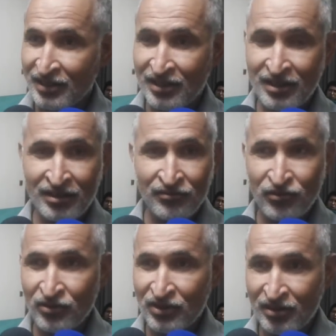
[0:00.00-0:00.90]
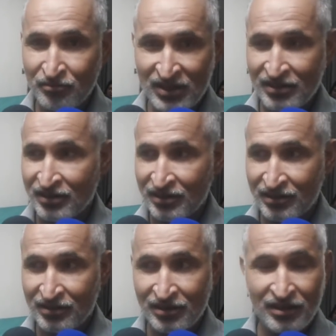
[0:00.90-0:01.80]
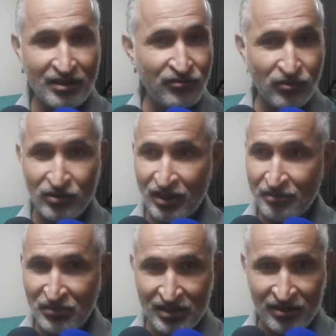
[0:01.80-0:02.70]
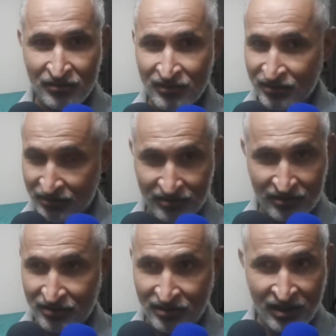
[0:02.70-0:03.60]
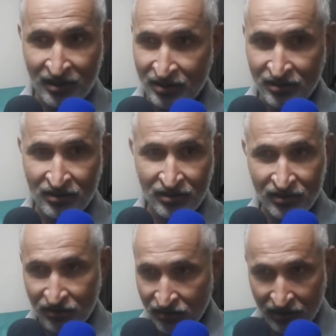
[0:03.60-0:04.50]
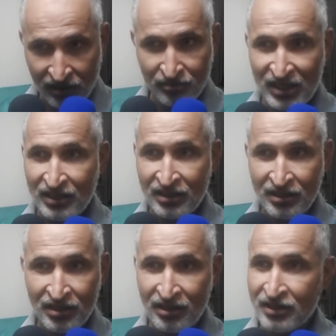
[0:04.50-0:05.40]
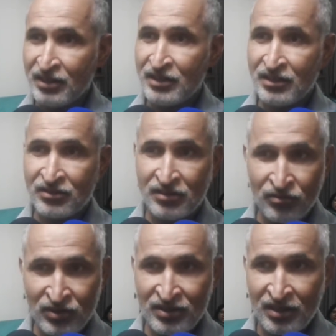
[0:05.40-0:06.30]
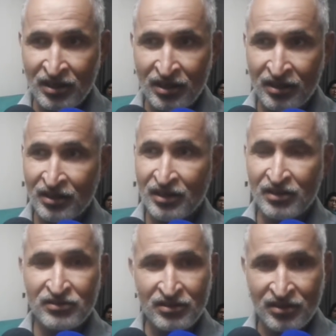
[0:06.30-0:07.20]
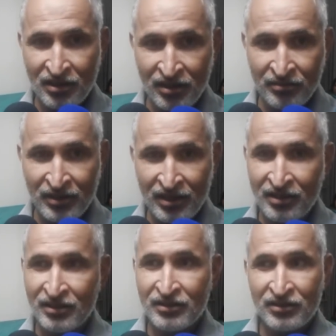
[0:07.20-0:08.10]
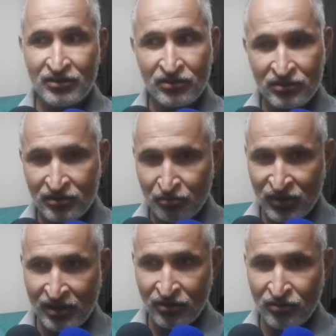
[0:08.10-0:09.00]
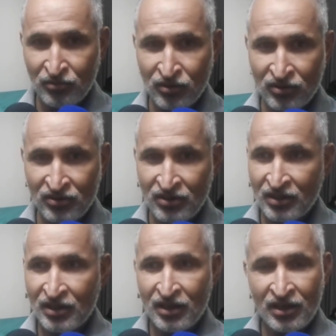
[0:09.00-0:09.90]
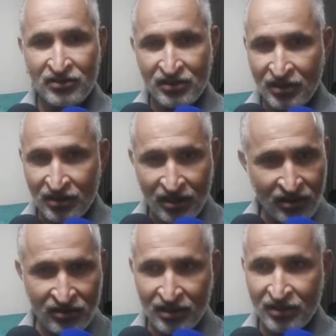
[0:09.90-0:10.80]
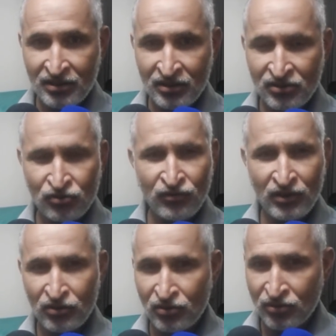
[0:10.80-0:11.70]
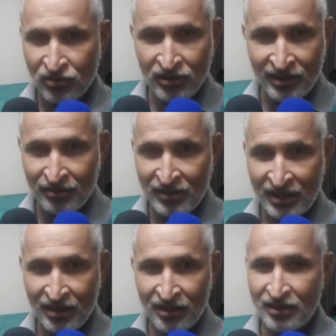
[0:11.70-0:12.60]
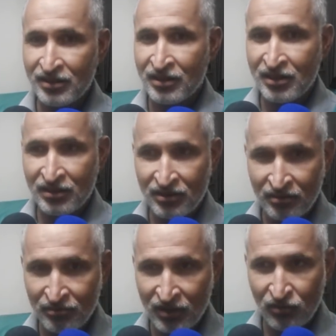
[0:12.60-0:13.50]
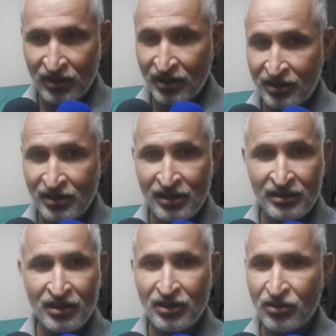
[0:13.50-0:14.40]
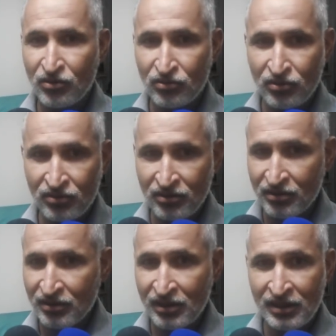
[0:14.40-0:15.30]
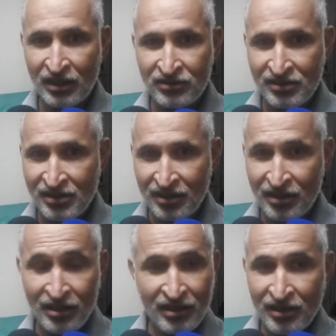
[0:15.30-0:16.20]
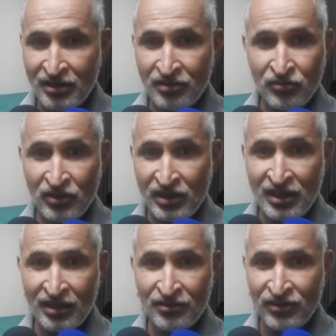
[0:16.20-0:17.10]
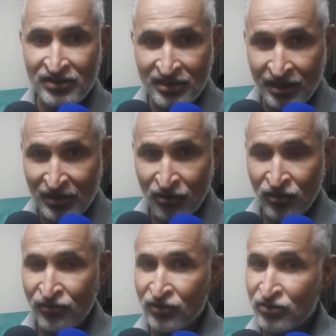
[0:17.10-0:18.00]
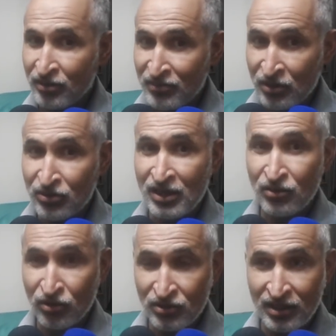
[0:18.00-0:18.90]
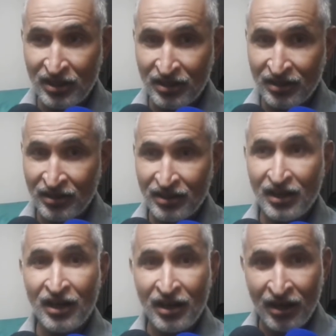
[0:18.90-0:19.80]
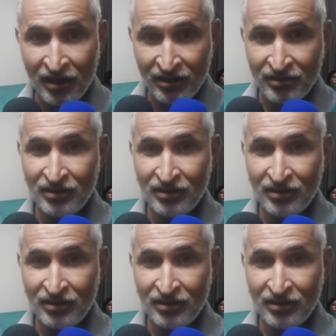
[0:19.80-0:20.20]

ثلاث الفوضى حماس ثلاث آه، الفوضى حماس آه، المهنه دارنا يخص الوزاره السر البال تبت الامور نس اتسقي ارتسقي دي هاد النصوص التنظيميه اللي راهي نضم غواداتي الا ندار نحن النصوص اللي حتي اللي يحدي في الاستعمار هو 1922 عار